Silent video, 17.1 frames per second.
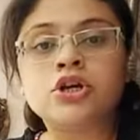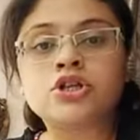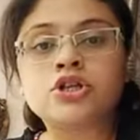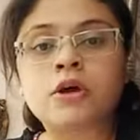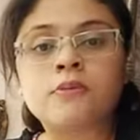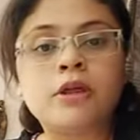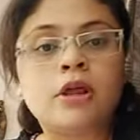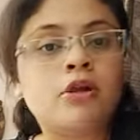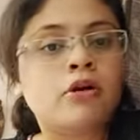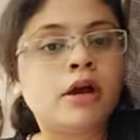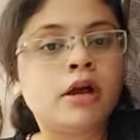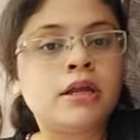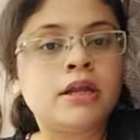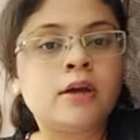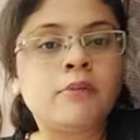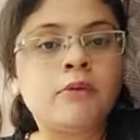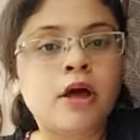শব্দালঙ্কার
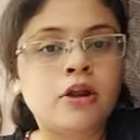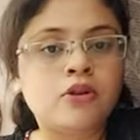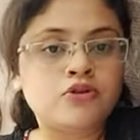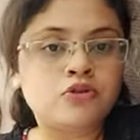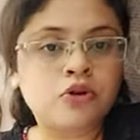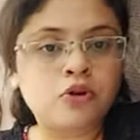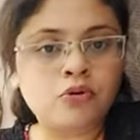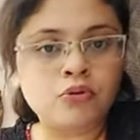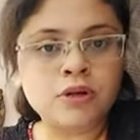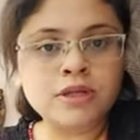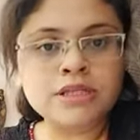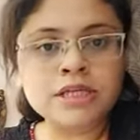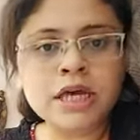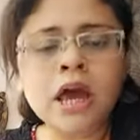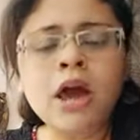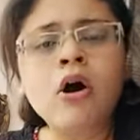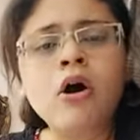নিয়ে আমরা আলোচনা
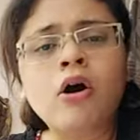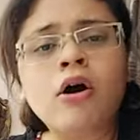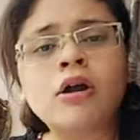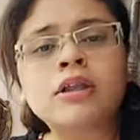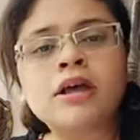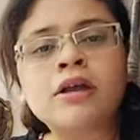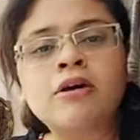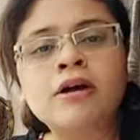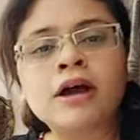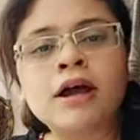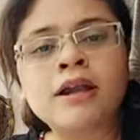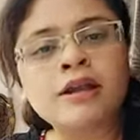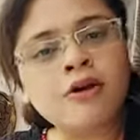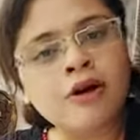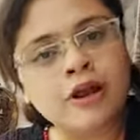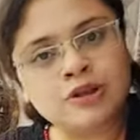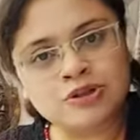করেছি অর্থালঙ্কার
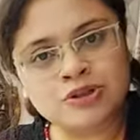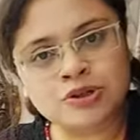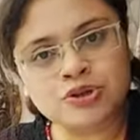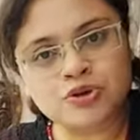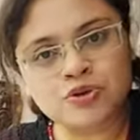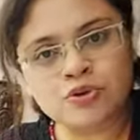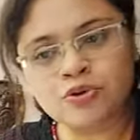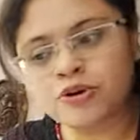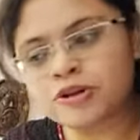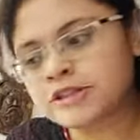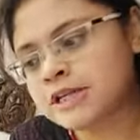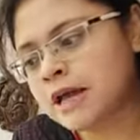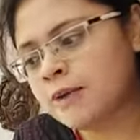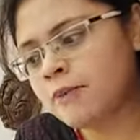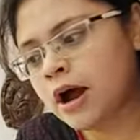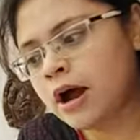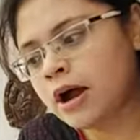নিয়ে আলোচনা শুরু
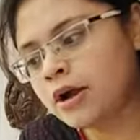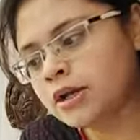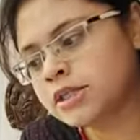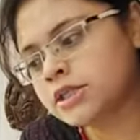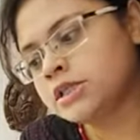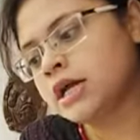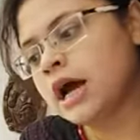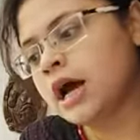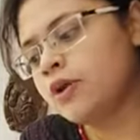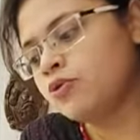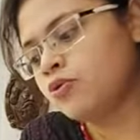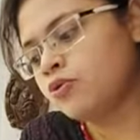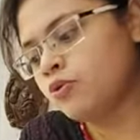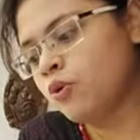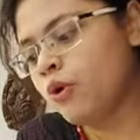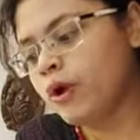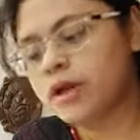করেছিলাম আর আরও
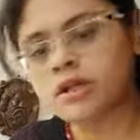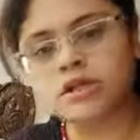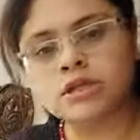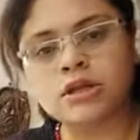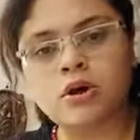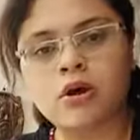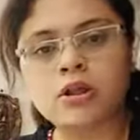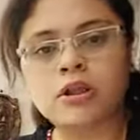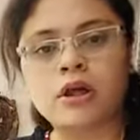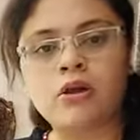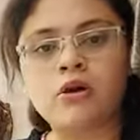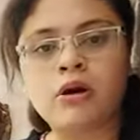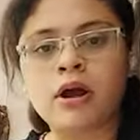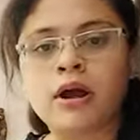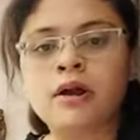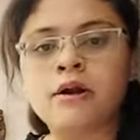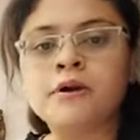কয়েকটি
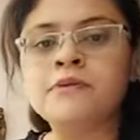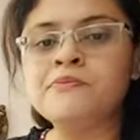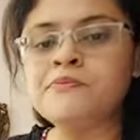অর্থালঙ্কার